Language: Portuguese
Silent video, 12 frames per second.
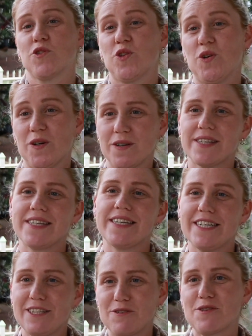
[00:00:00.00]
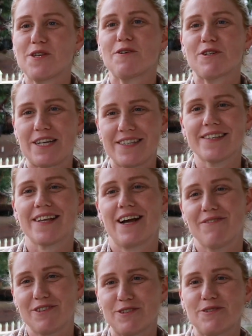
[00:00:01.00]
12 anos eu já
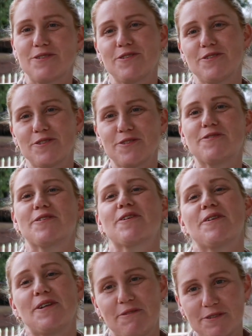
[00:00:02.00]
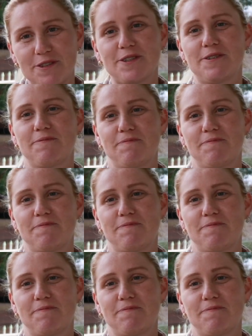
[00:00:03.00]
estava no, no frigorífico,